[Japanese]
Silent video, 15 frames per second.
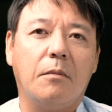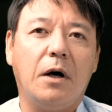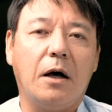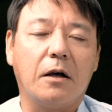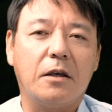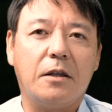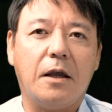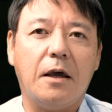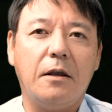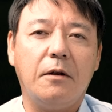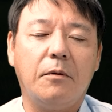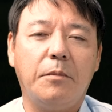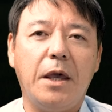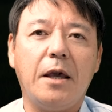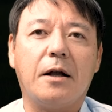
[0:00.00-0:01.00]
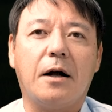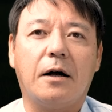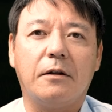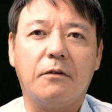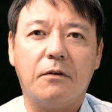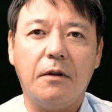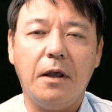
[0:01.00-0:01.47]
まあ、機体のメーカー
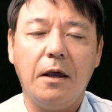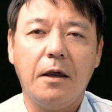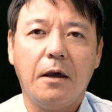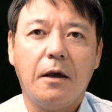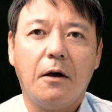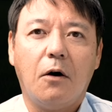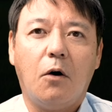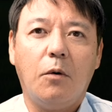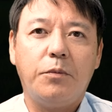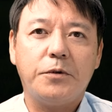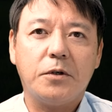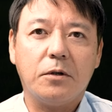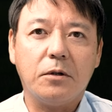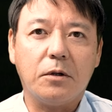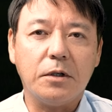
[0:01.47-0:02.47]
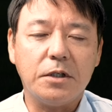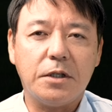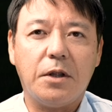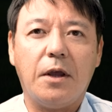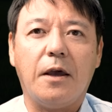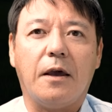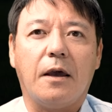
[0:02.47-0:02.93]
がですね、オプションとし
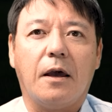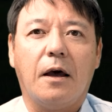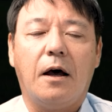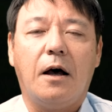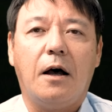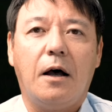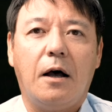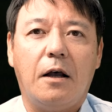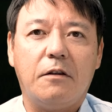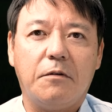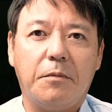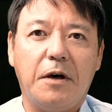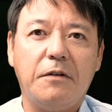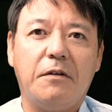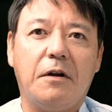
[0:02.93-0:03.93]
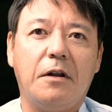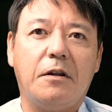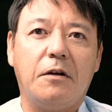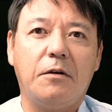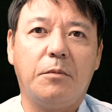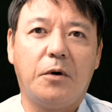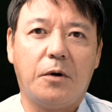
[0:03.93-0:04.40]
て発売され
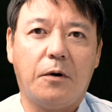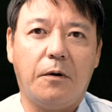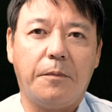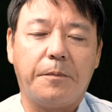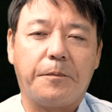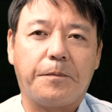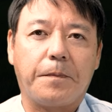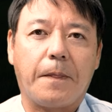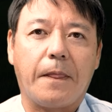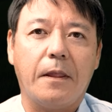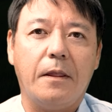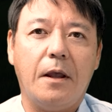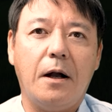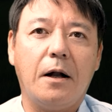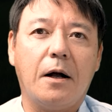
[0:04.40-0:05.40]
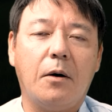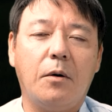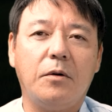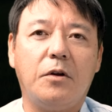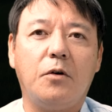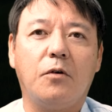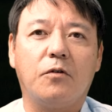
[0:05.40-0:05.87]
ているものなんか
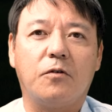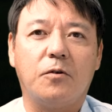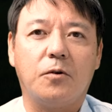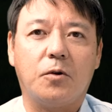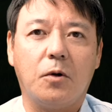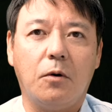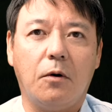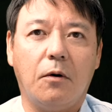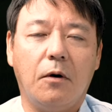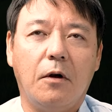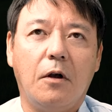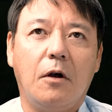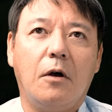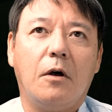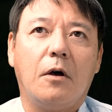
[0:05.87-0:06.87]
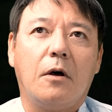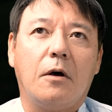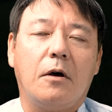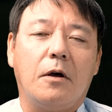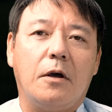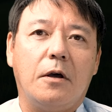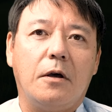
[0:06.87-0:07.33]
を利用すると、
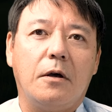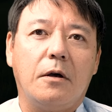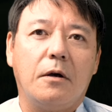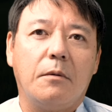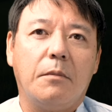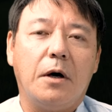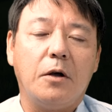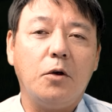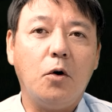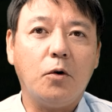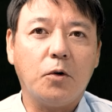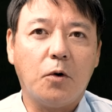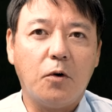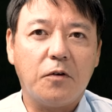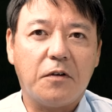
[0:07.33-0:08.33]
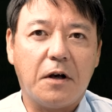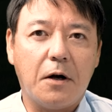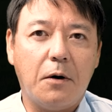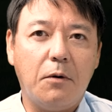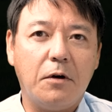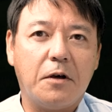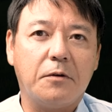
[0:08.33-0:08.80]
えー、まあ、欲の大きさ
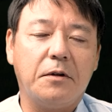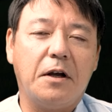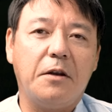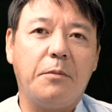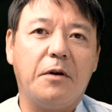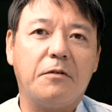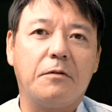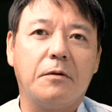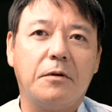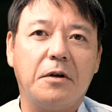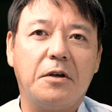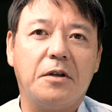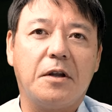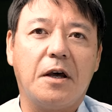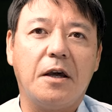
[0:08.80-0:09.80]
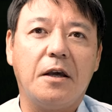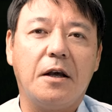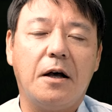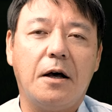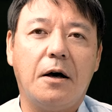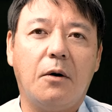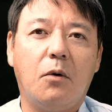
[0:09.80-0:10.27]
が大きくなりますので、期待
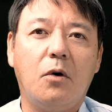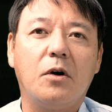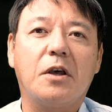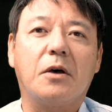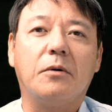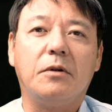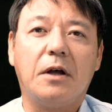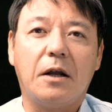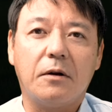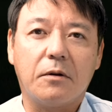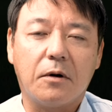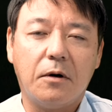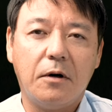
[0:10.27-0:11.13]
が大きくなる